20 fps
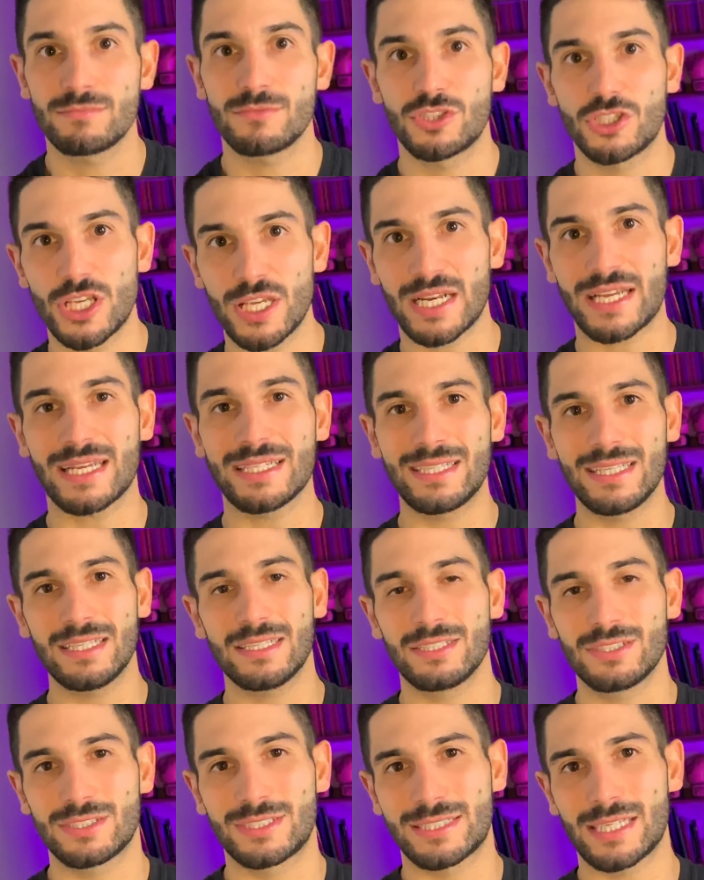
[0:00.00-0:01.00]
cerca
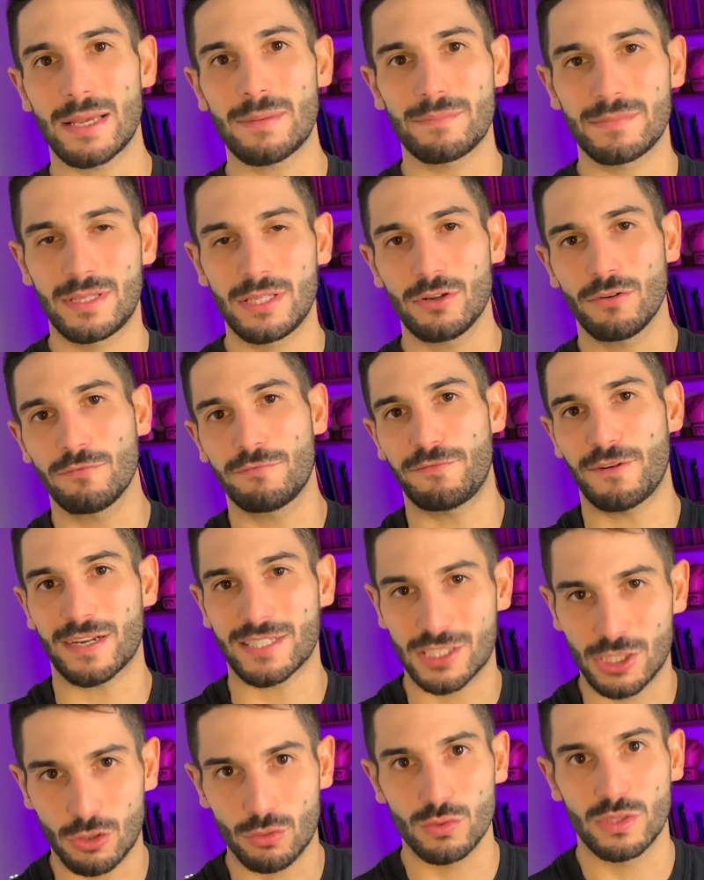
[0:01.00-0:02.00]
di, se, di non
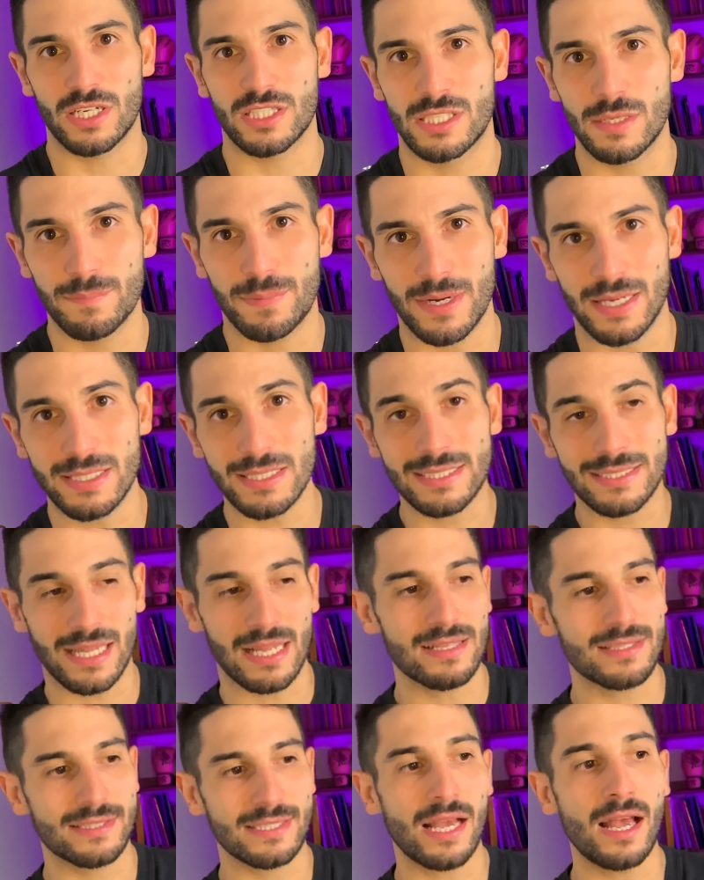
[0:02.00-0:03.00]
farsi chiudere sempre la
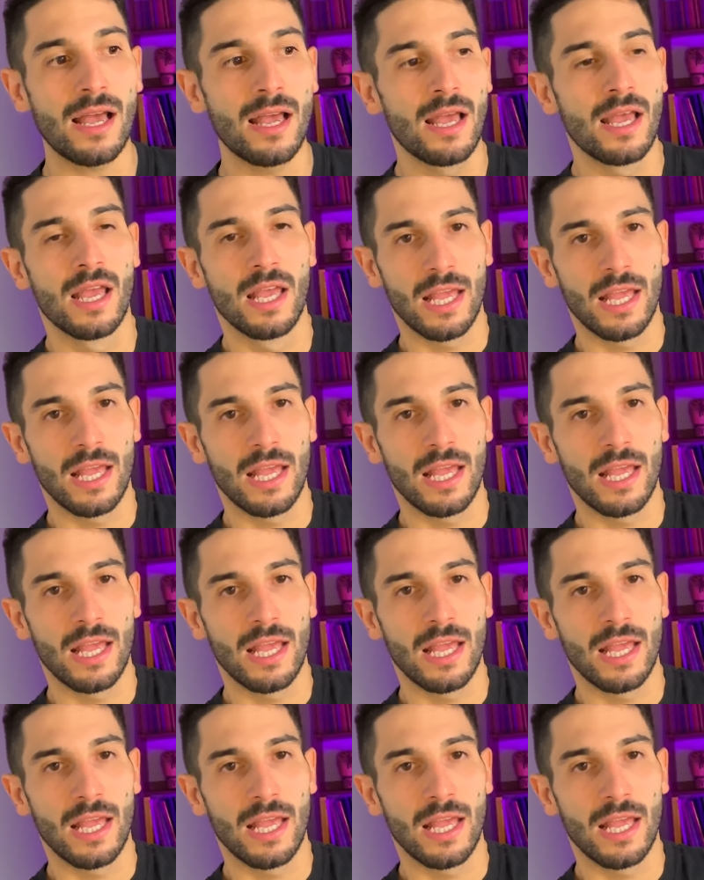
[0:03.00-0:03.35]
distanza